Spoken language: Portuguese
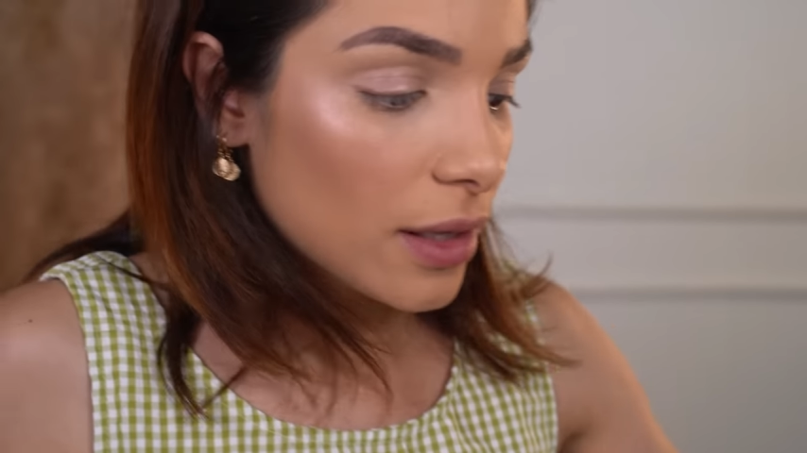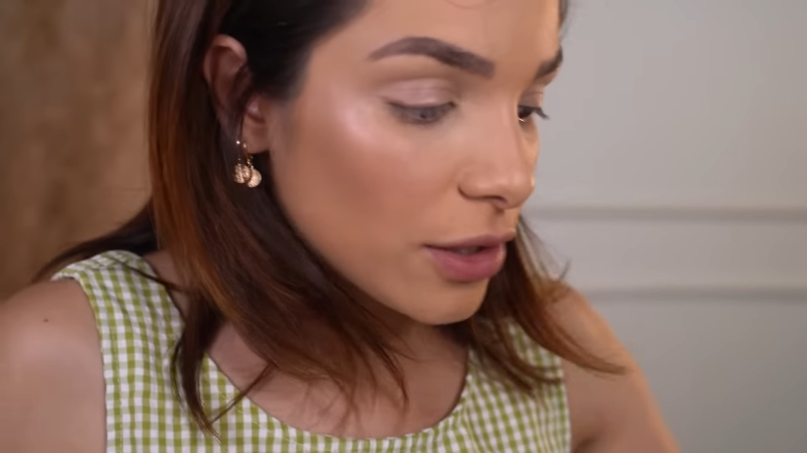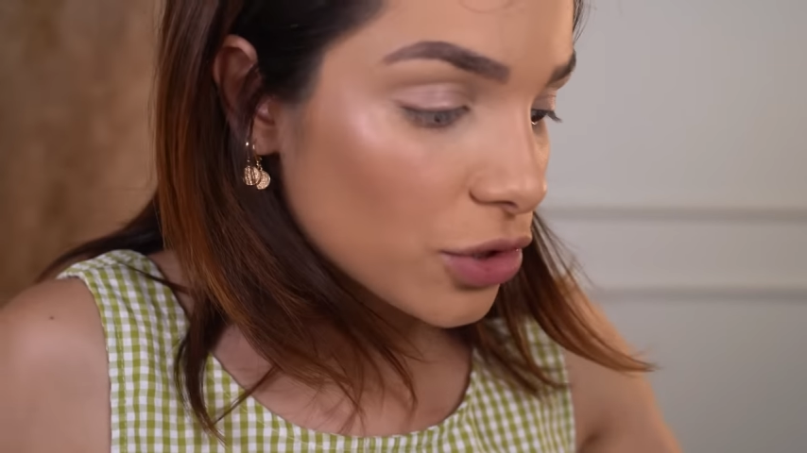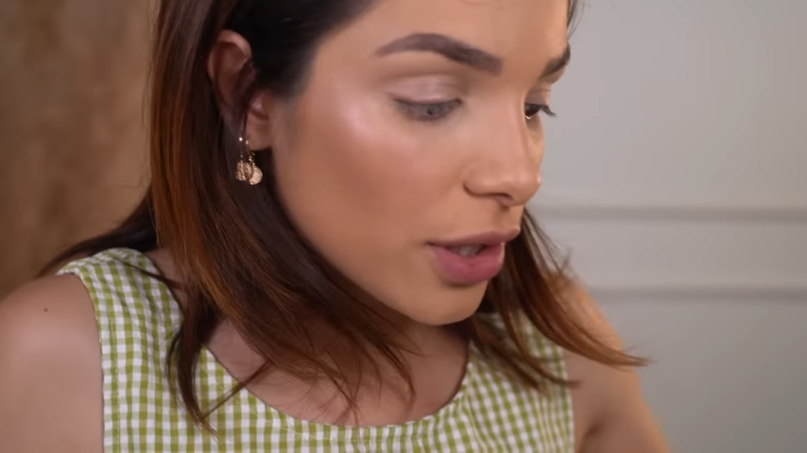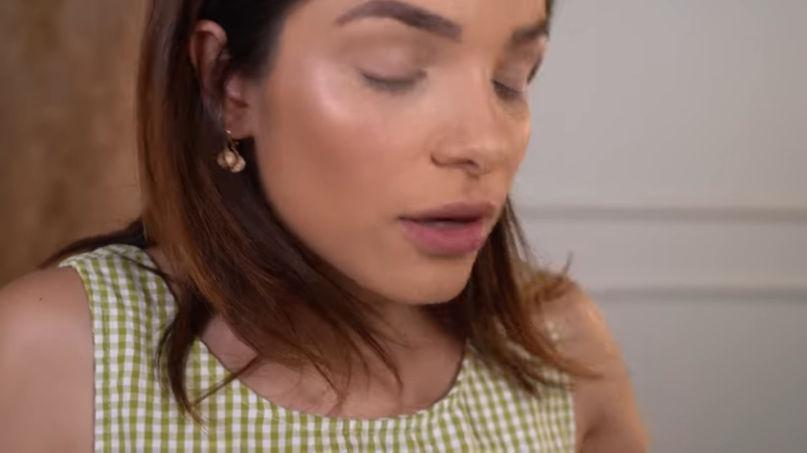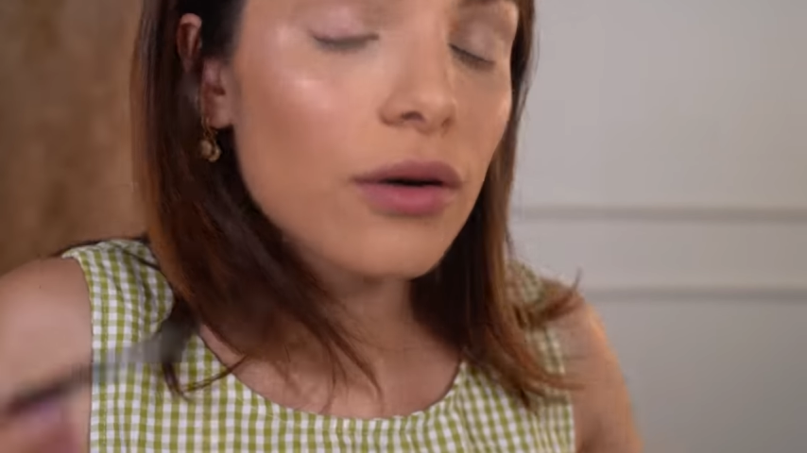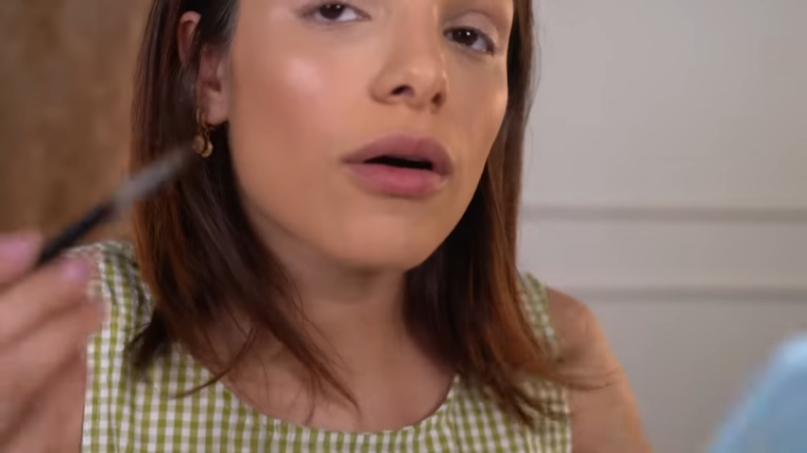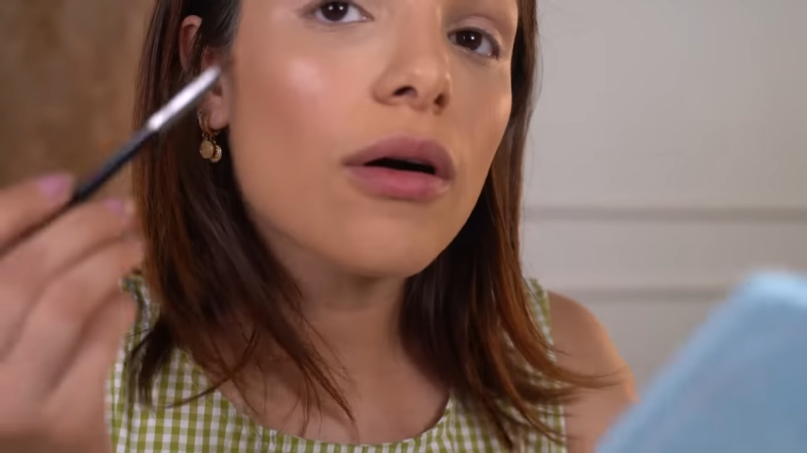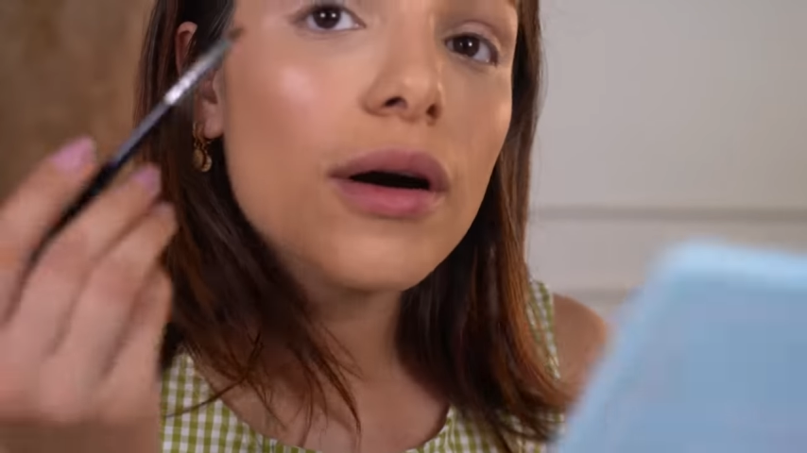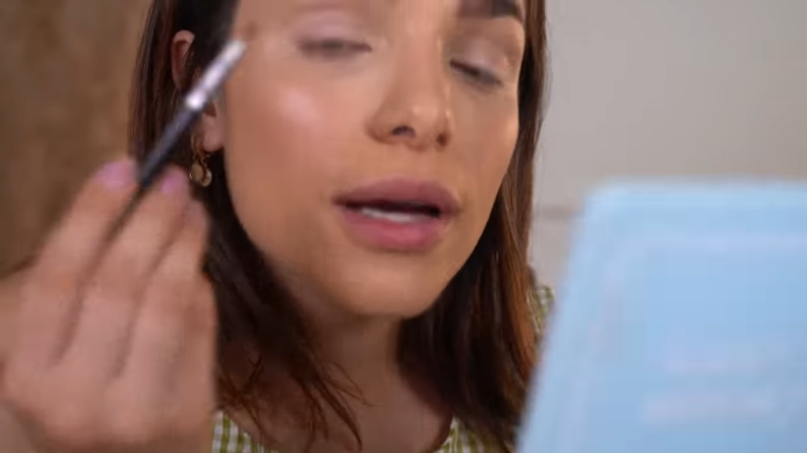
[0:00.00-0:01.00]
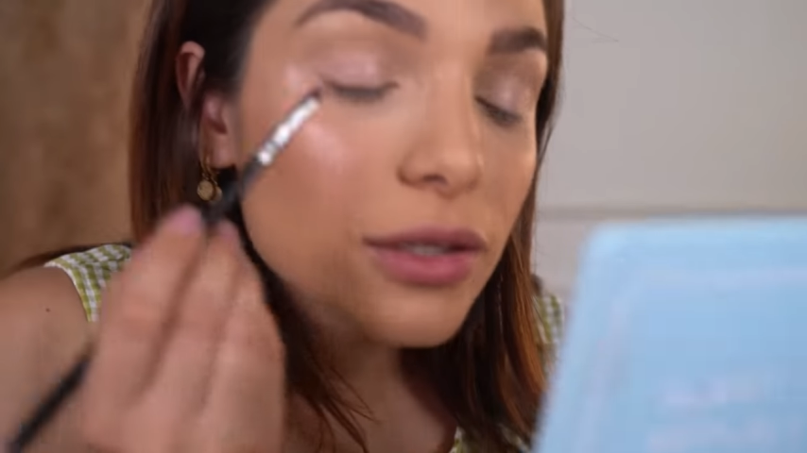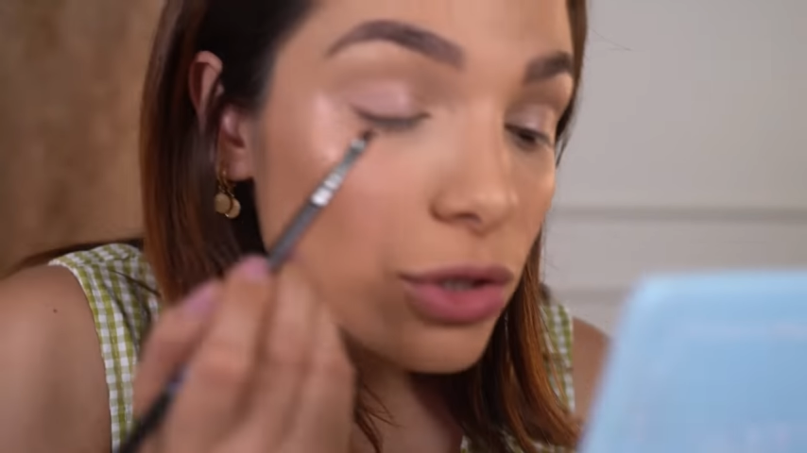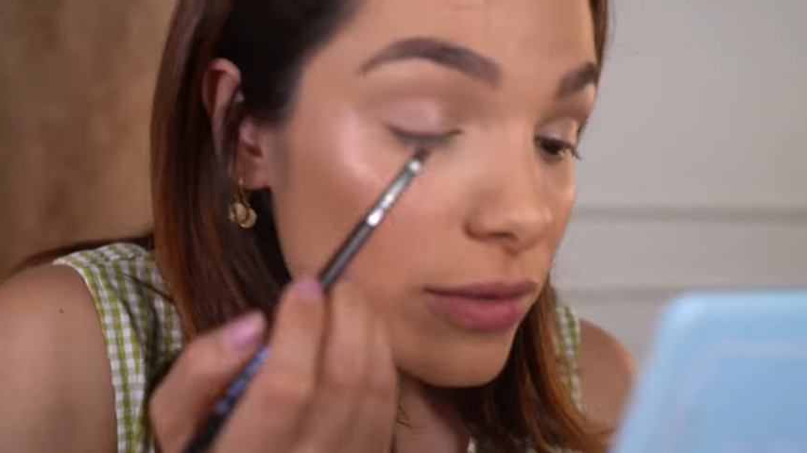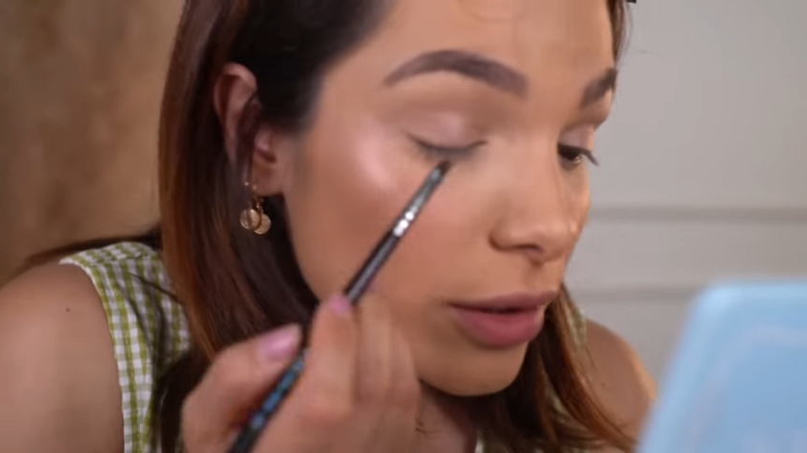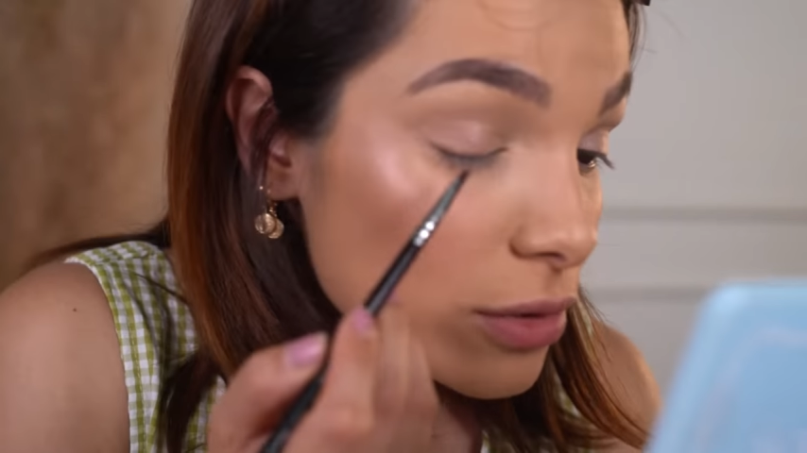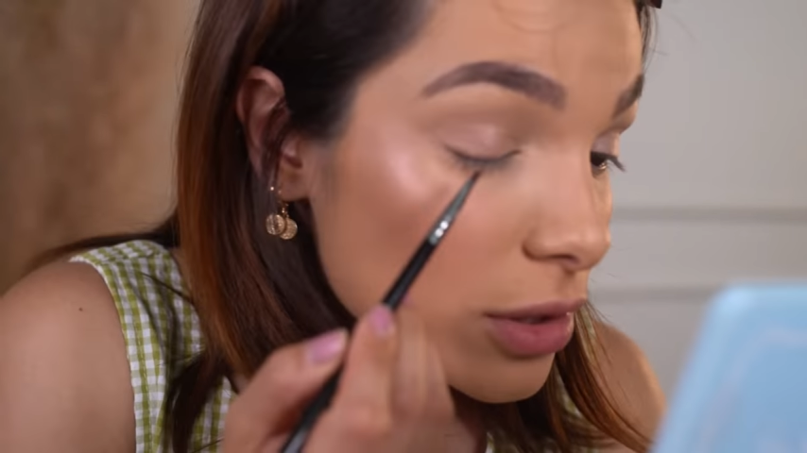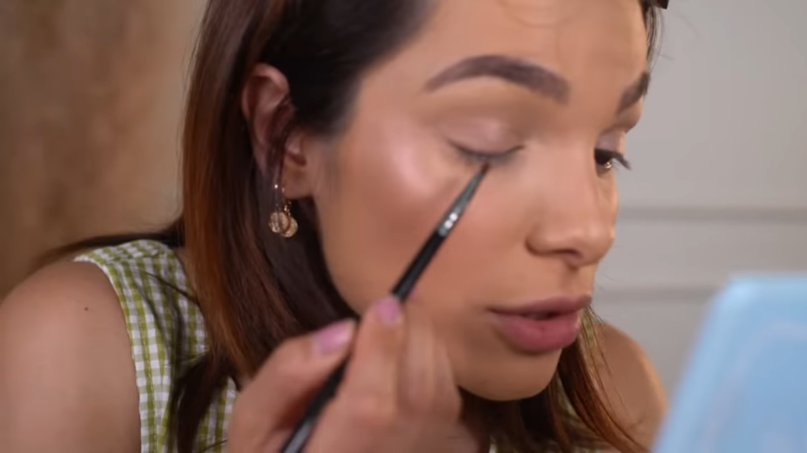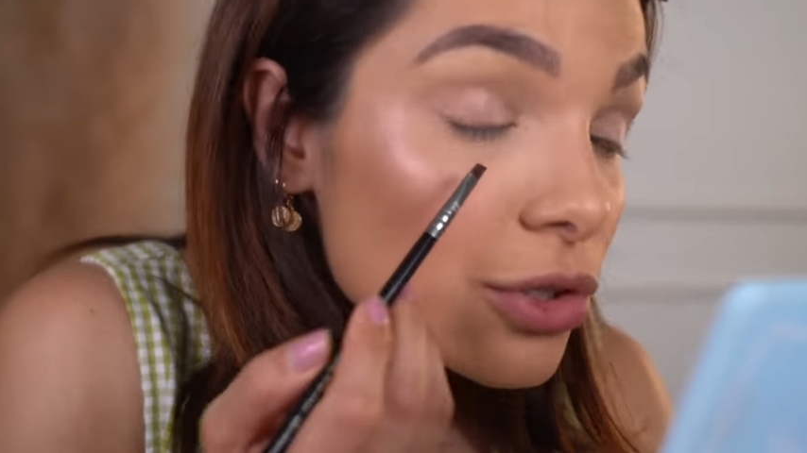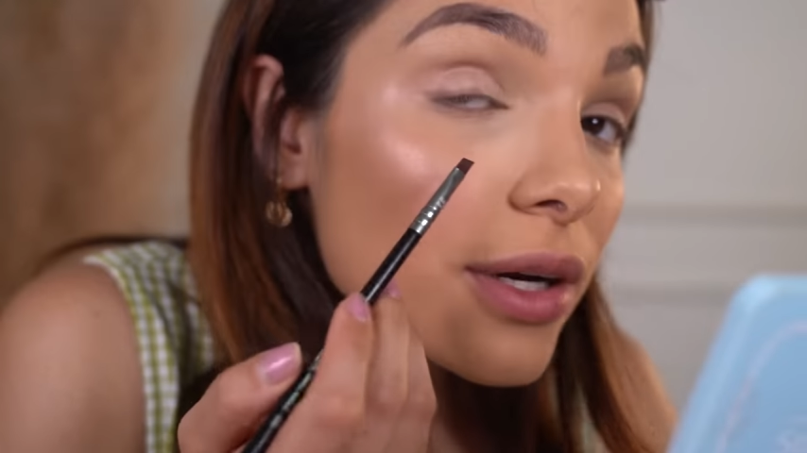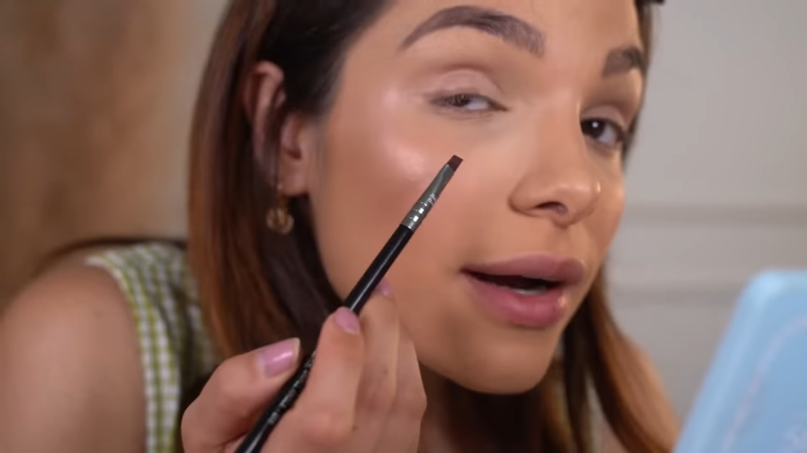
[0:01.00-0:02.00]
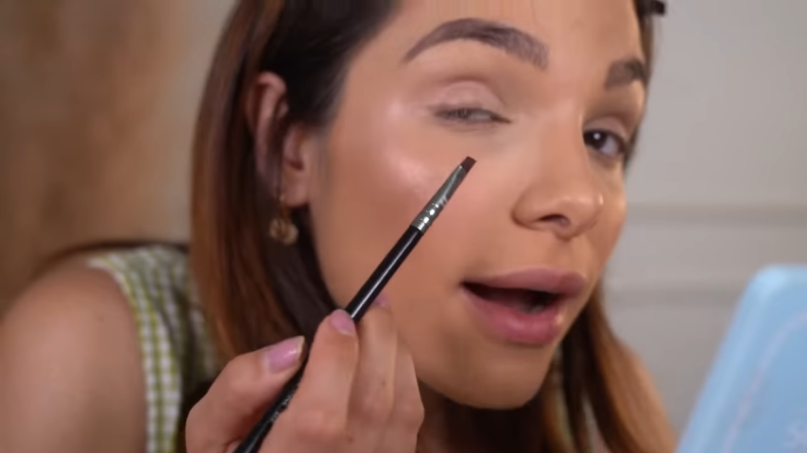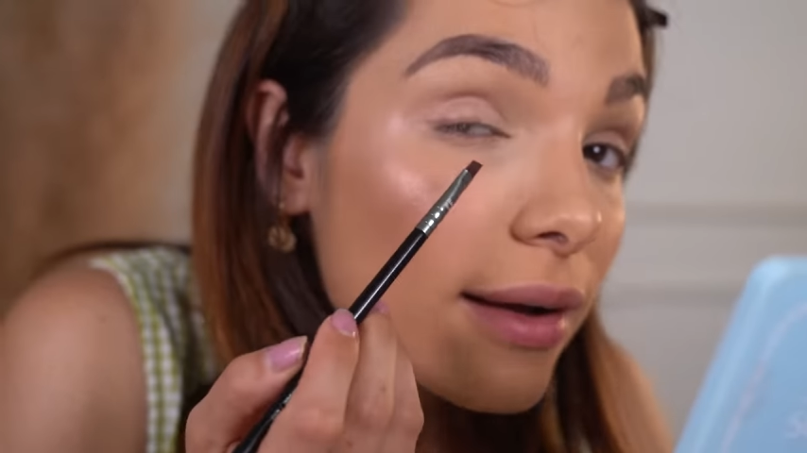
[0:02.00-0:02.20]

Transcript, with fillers: Acho que agora a gente vai conseguir enxergar